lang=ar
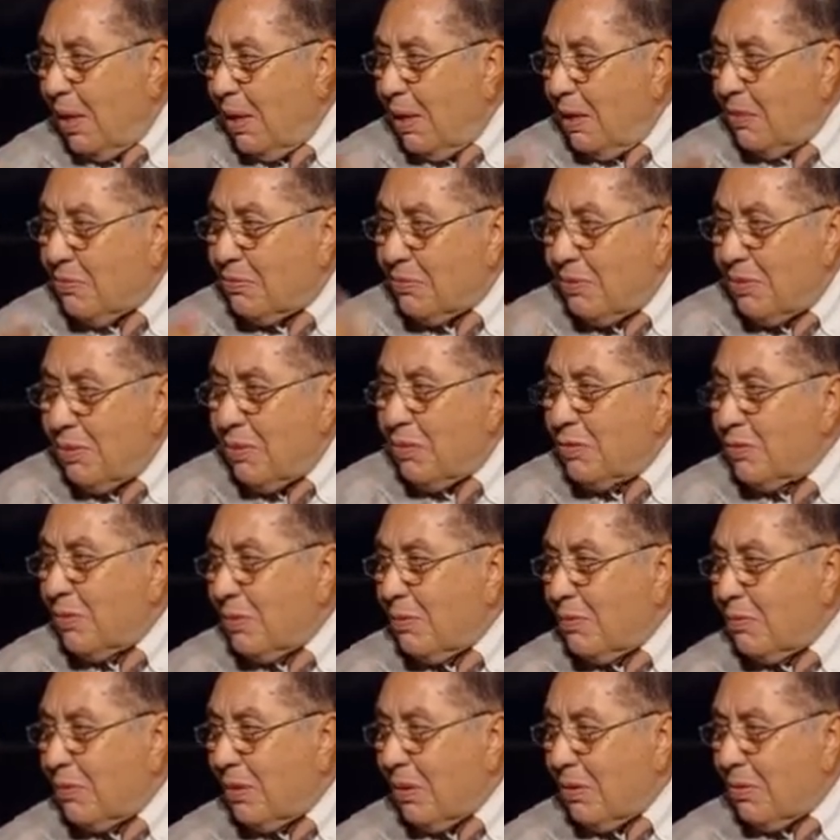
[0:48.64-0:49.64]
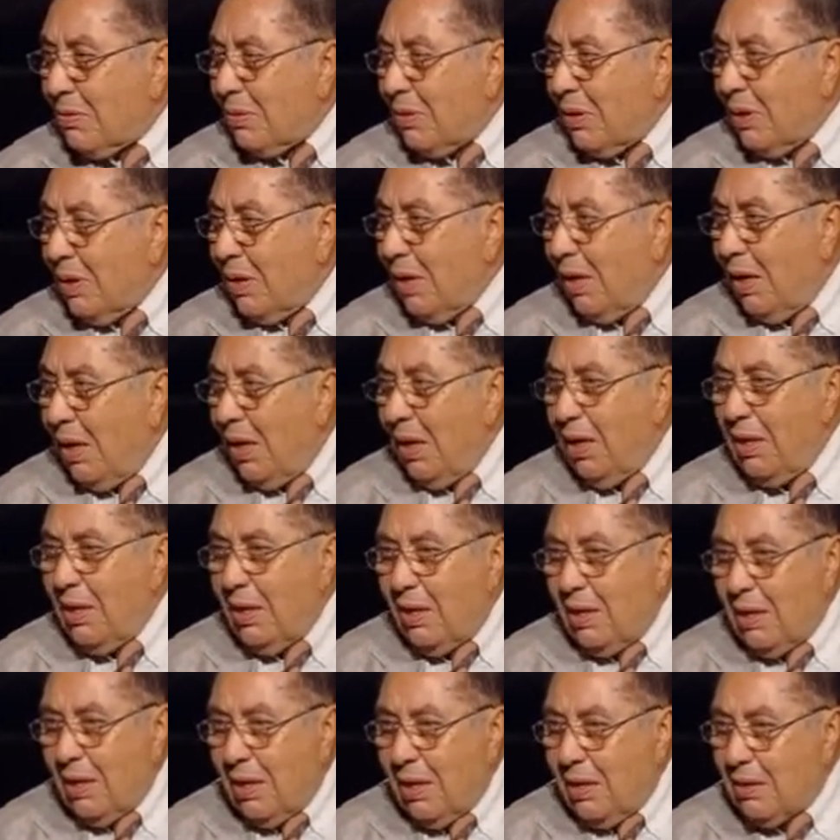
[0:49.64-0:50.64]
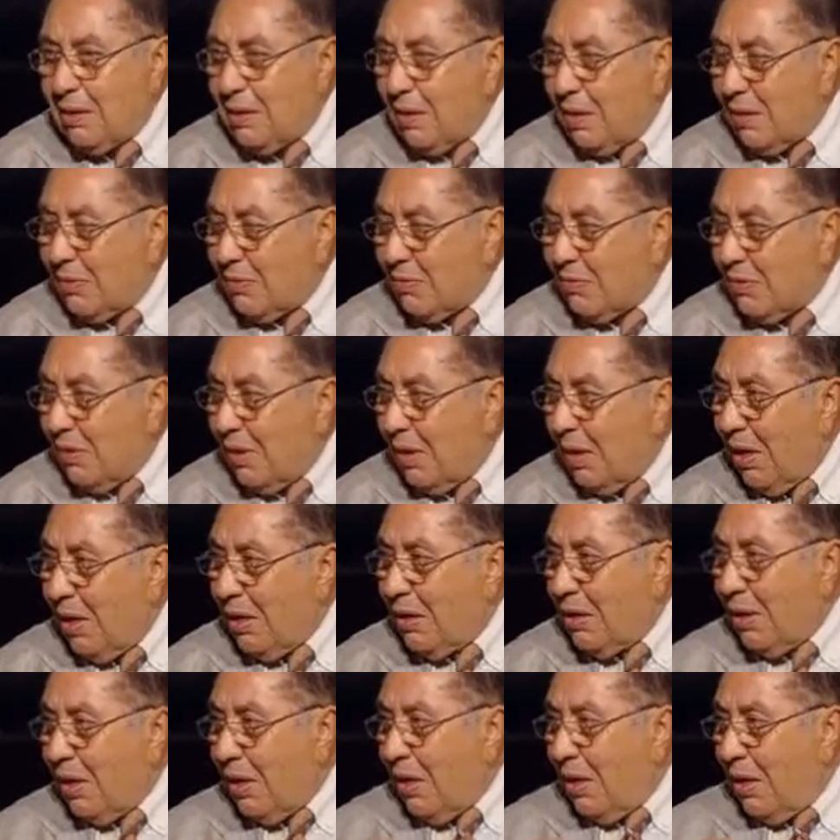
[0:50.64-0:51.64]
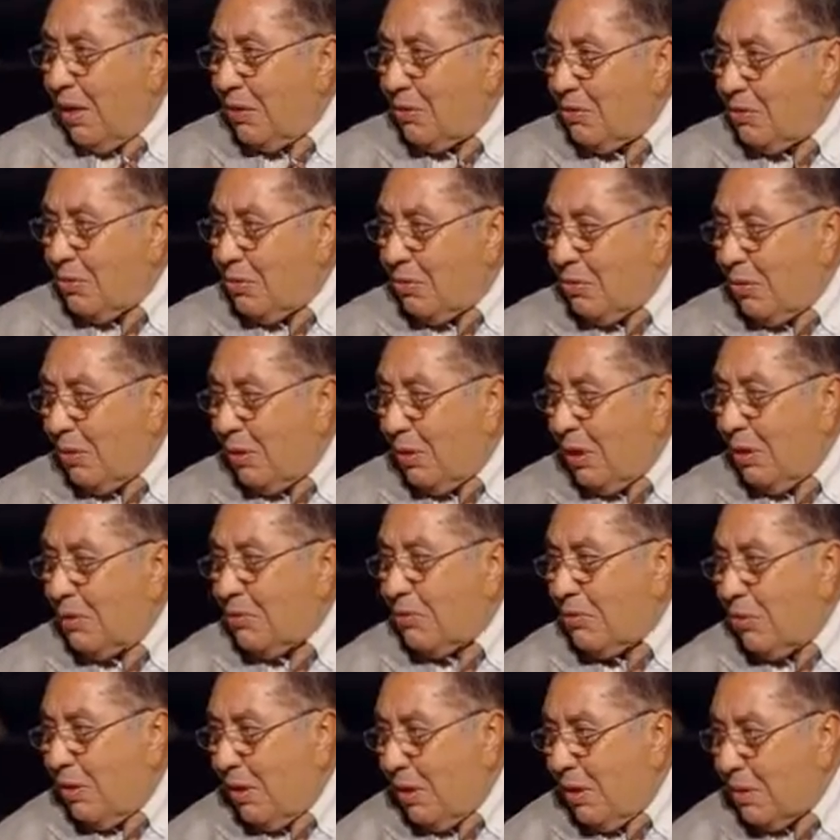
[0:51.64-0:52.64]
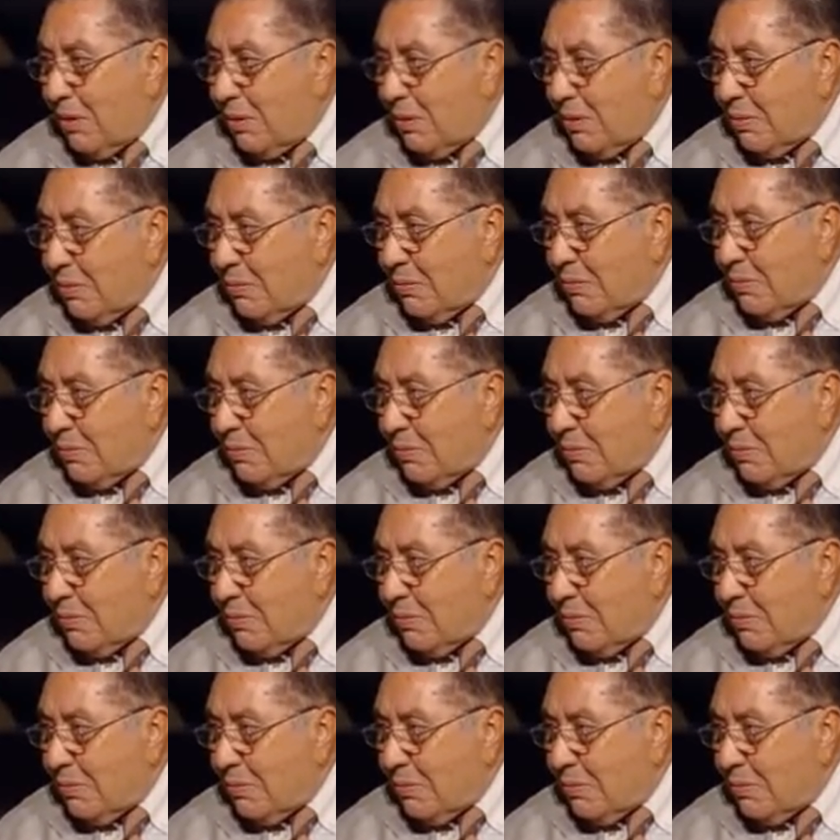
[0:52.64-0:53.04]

في أوضة المداولة قال لي أنا عايز أعرف انا اللي عندكم ولا انتوا اللي عندي